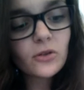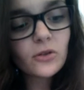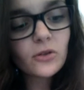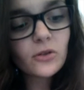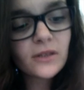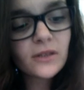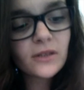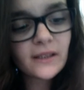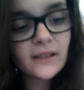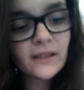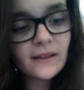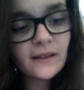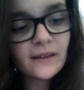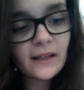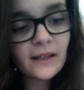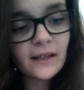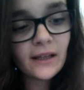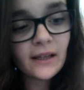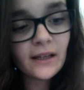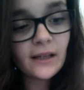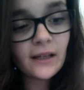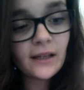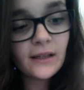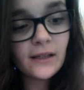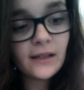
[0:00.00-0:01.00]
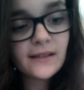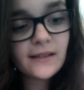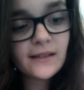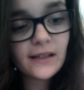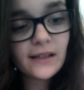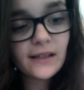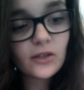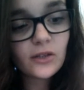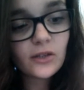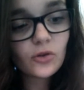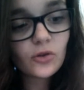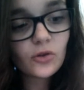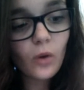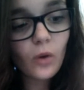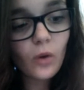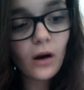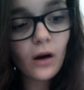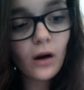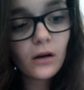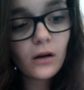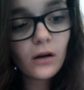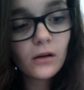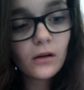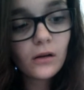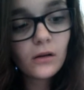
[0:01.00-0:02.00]
Parce que c'est des lycéennes, je
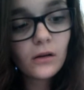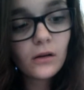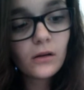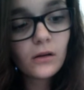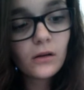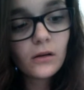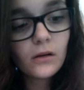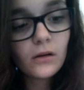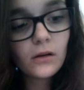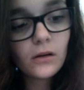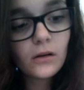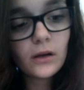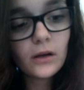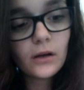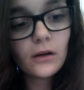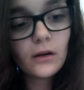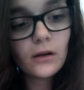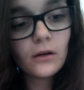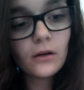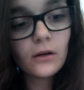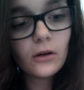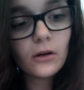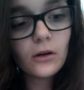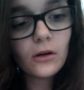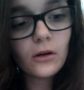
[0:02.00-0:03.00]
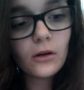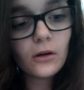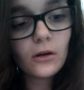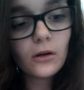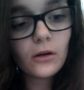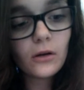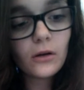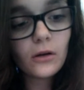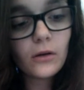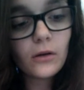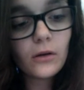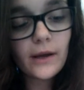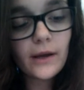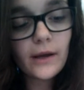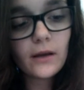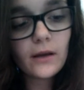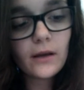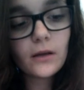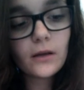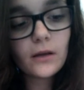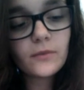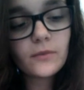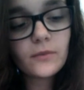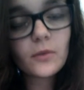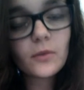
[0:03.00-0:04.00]
crois. Euh, ouais,
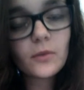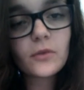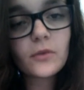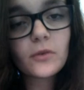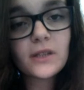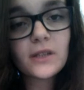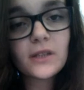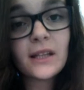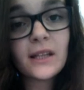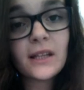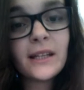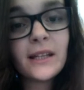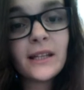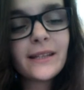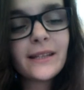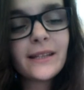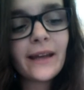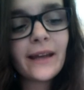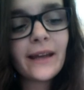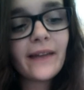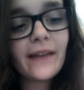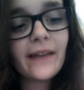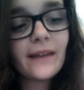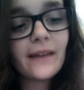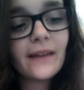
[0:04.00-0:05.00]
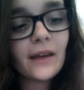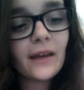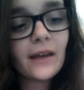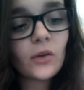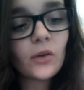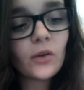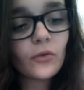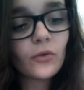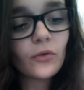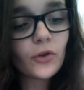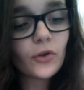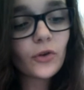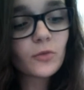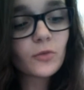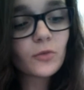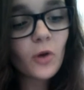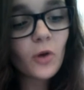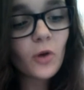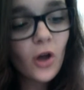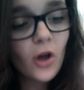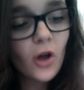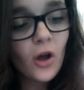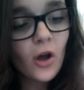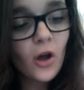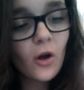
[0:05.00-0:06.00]
il me semble que c'est des lycéennes et que
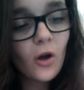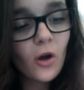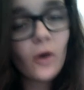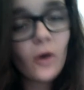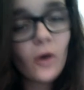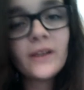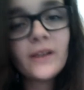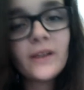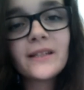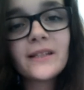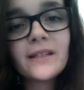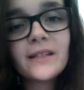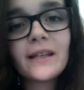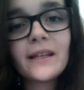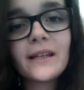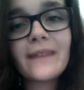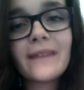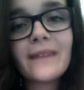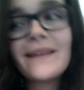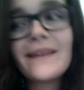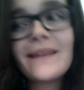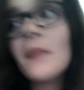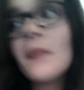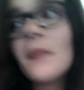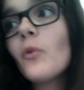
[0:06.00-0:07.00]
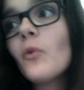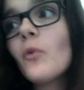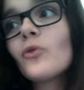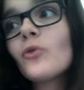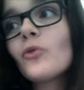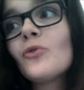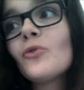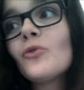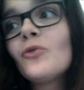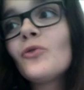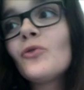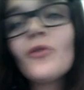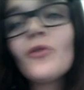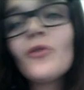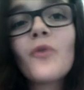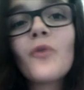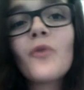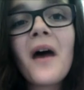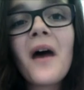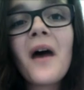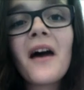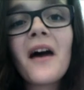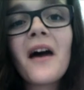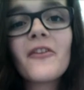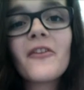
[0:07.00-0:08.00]
franchement, euh, au lycée, il y a tellement de
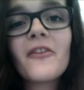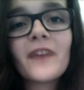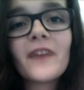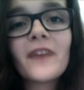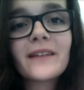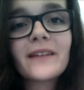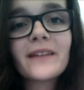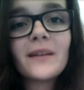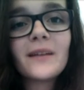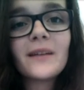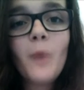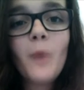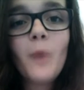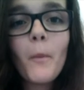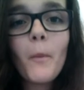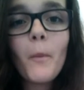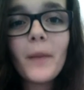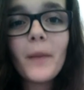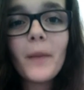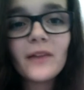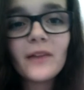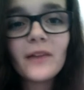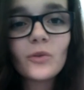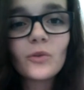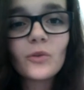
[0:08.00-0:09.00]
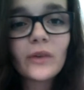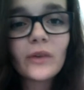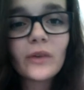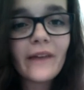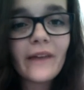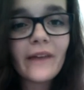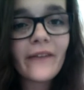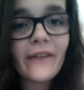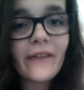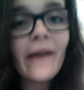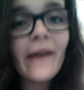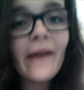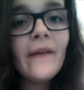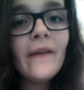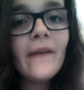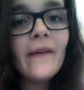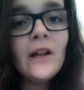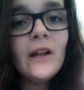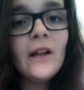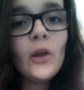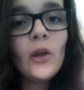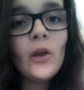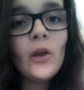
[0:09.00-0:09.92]
devoirs à faire, tellement plein de trucs à faire,